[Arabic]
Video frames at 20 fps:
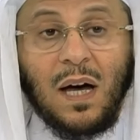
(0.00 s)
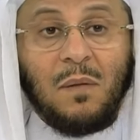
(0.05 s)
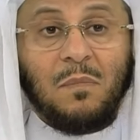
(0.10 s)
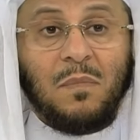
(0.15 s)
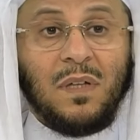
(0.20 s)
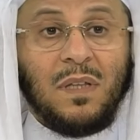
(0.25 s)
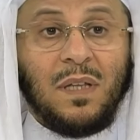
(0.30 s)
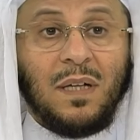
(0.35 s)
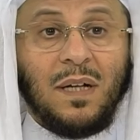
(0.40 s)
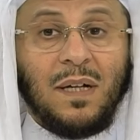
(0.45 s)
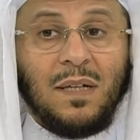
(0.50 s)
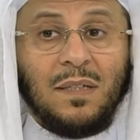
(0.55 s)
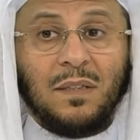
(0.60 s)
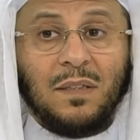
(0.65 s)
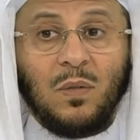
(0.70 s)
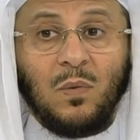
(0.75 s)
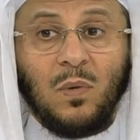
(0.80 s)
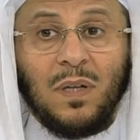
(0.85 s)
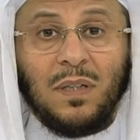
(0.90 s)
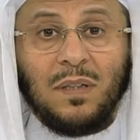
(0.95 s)
أما إذا
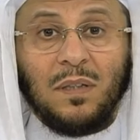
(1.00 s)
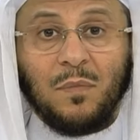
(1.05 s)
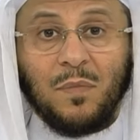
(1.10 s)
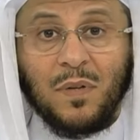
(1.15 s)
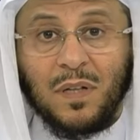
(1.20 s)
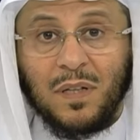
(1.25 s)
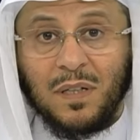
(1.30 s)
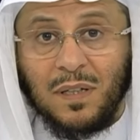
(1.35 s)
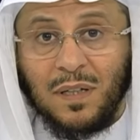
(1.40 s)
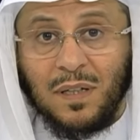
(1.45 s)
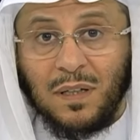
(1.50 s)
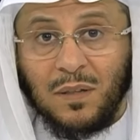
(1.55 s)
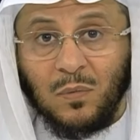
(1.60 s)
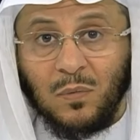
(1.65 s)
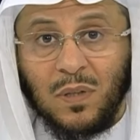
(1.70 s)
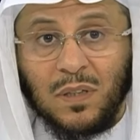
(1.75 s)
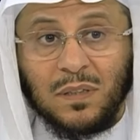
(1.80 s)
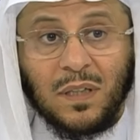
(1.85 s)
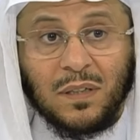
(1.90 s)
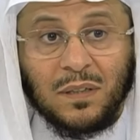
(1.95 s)
كانت الوالدة بريئة
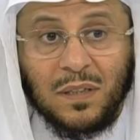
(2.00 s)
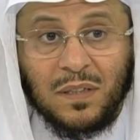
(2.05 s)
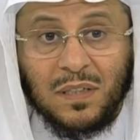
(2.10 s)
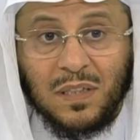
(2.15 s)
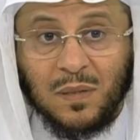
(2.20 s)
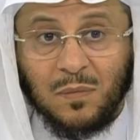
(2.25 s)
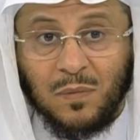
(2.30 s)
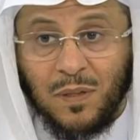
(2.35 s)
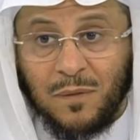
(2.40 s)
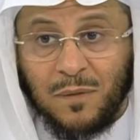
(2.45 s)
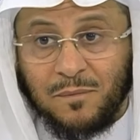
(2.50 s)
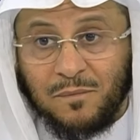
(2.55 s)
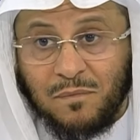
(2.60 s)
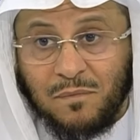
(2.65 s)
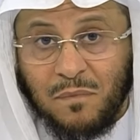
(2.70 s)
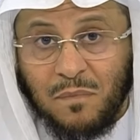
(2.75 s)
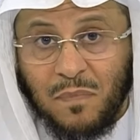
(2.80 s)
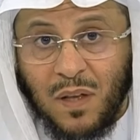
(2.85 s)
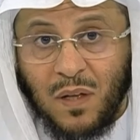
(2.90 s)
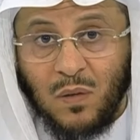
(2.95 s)
الوالدة طيبة
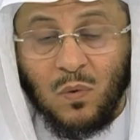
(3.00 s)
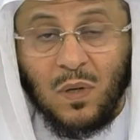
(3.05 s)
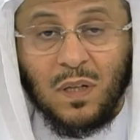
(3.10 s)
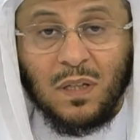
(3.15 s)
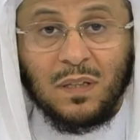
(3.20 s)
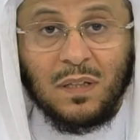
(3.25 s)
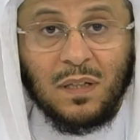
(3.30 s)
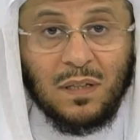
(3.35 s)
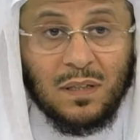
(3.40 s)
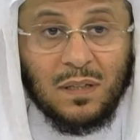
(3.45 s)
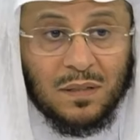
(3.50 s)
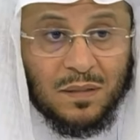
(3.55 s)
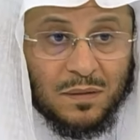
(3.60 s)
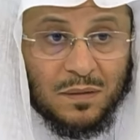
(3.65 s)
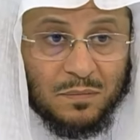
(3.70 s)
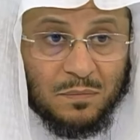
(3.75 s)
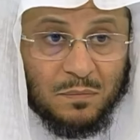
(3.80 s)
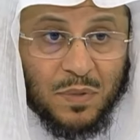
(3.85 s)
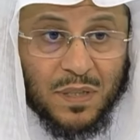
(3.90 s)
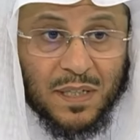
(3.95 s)
الوالدة
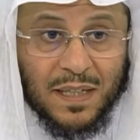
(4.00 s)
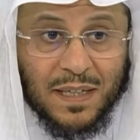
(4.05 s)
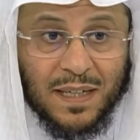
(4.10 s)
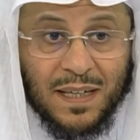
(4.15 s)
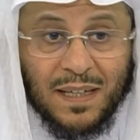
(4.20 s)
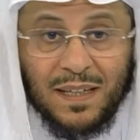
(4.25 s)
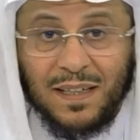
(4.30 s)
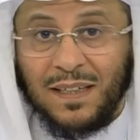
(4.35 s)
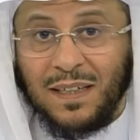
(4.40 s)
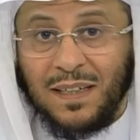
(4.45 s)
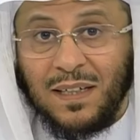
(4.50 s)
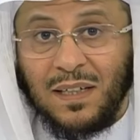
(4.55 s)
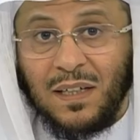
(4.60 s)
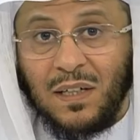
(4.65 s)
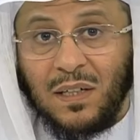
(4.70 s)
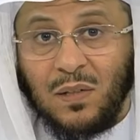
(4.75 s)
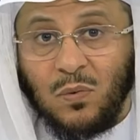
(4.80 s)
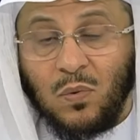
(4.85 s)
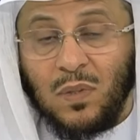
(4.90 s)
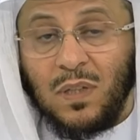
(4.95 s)
بركة
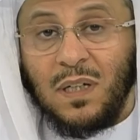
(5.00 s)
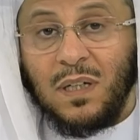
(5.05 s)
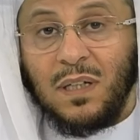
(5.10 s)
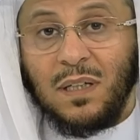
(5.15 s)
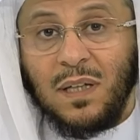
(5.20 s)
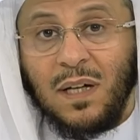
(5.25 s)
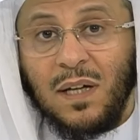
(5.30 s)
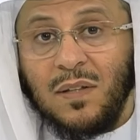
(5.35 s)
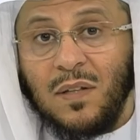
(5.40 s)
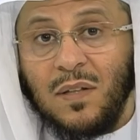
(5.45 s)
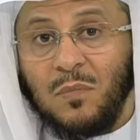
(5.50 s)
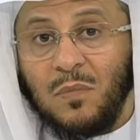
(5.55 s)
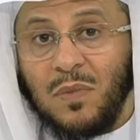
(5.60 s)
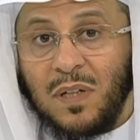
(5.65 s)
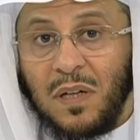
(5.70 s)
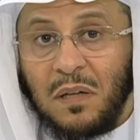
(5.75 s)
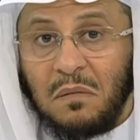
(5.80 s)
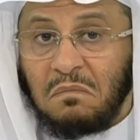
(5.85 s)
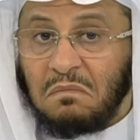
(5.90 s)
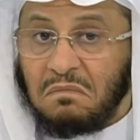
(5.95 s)
ولكن هذه
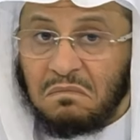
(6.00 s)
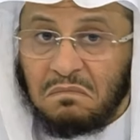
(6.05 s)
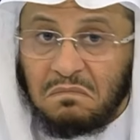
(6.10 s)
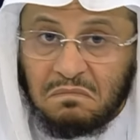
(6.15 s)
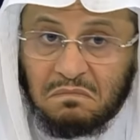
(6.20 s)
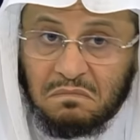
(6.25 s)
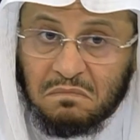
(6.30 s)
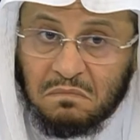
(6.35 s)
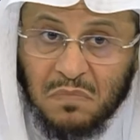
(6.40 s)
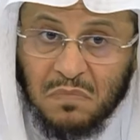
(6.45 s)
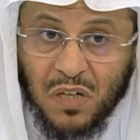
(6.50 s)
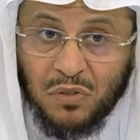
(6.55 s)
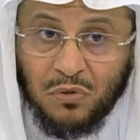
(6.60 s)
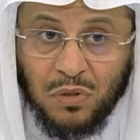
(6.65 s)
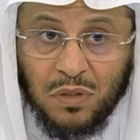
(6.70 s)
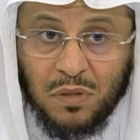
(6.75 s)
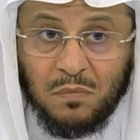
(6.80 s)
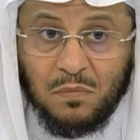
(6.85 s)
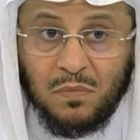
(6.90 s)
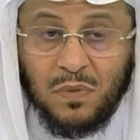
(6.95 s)
المرأة ما
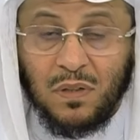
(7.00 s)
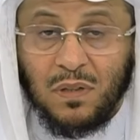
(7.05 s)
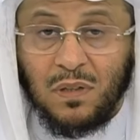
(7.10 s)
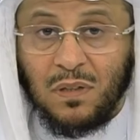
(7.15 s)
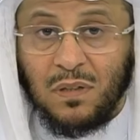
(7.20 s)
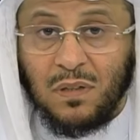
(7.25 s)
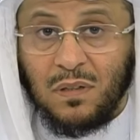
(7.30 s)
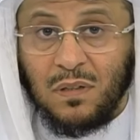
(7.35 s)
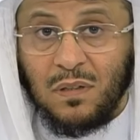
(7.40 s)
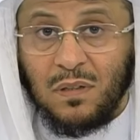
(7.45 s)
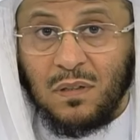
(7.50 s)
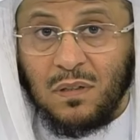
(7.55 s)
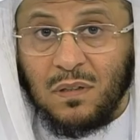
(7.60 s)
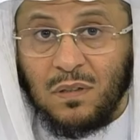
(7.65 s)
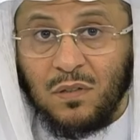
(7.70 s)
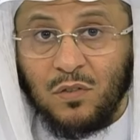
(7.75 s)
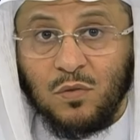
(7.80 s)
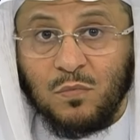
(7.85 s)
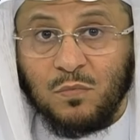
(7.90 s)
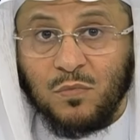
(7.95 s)
تحب
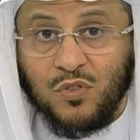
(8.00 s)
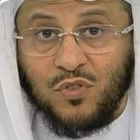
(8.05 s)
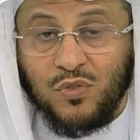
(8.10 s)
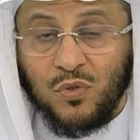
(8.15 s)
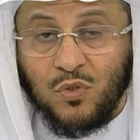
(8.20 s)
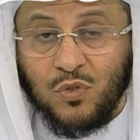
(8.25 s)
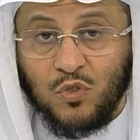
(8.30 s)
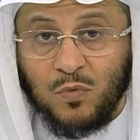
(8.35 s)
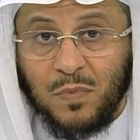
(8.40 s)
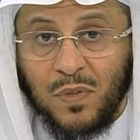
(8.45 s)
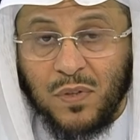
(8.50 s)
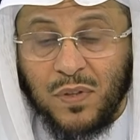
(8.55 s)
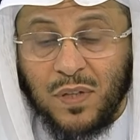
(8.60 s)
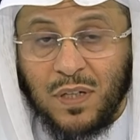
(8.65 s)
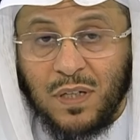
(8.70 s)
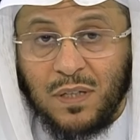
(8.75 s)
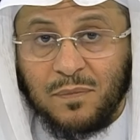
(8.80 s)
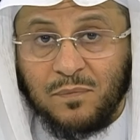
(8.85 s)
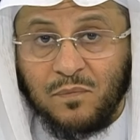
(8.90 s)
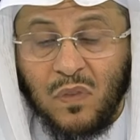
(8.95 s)
آه، أم الزوج
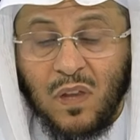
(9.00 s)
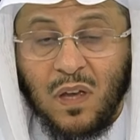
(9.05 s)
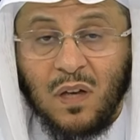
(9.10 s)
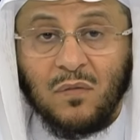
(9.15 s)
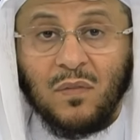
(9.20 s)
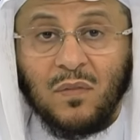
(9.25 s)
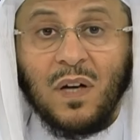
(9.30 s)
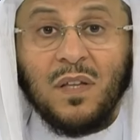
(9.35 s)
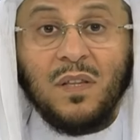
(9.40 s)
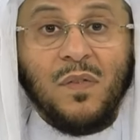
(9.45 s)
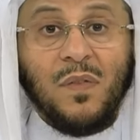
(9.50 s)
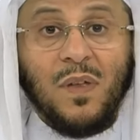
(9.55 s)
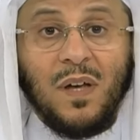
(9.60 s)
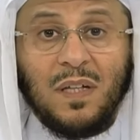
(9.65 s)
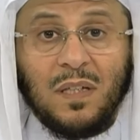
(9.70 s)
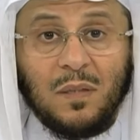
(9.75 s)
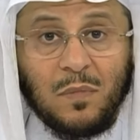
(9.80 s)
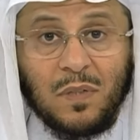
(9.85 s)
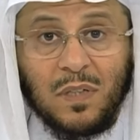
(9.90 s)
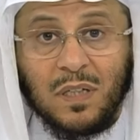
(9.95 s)
مثلا فهذه
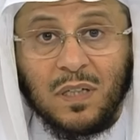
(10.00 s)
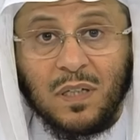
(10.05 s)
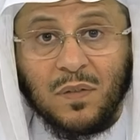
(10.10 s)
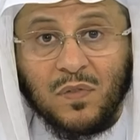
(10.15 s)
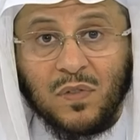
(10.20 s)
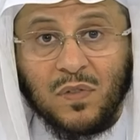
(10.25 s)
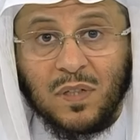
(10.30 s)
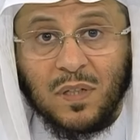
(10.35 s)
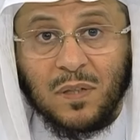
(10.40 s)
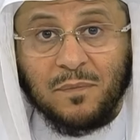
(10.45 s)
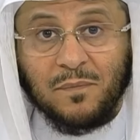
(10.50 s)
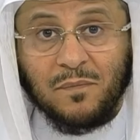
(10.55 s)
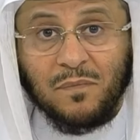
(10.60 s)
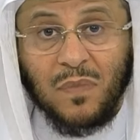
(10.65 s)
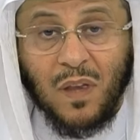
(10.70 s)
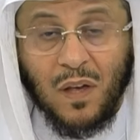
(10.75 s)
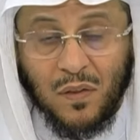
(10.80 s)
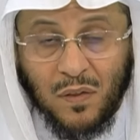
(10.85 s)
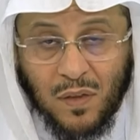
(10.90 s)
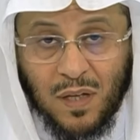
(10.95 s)
ظالمة لنفسها
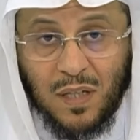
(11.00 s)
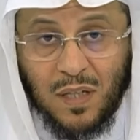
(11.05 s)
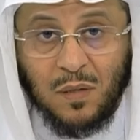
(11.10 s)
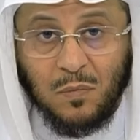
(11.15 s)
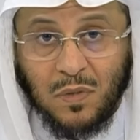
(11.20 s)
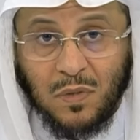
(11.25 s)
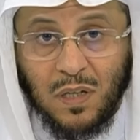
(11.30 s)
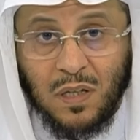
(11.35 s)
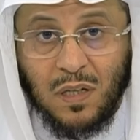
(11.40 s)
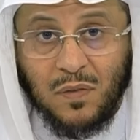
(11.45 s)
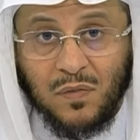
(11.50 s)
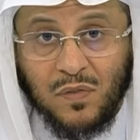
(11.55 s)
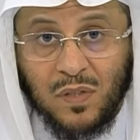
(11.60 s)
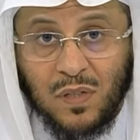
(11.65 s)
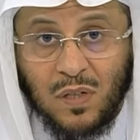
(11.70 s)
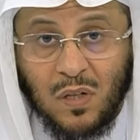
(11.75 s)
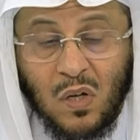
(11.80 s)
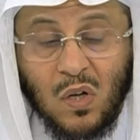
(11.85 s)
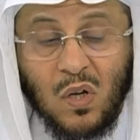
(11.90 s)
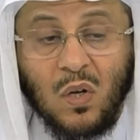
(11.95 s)
ظالمة
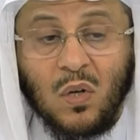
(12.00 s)
لنفسها